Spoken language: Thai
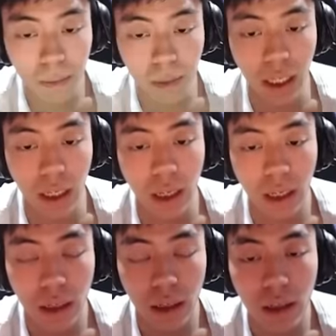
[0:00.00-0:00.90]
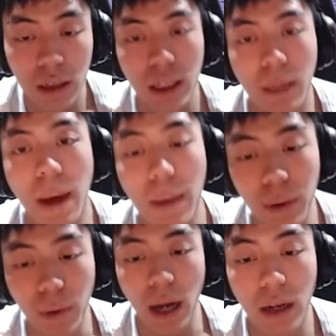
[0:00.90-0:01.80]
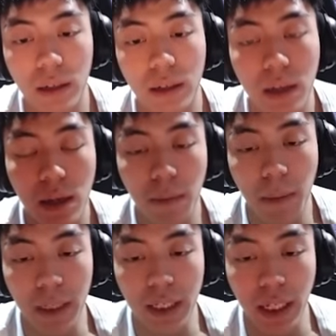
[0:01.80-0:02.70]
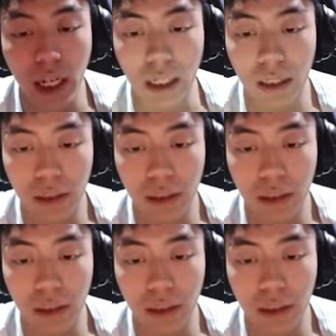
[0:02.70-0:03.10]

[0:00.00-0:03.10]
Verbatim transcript: มีกี่แบบดีวะมันมีจิกเกิล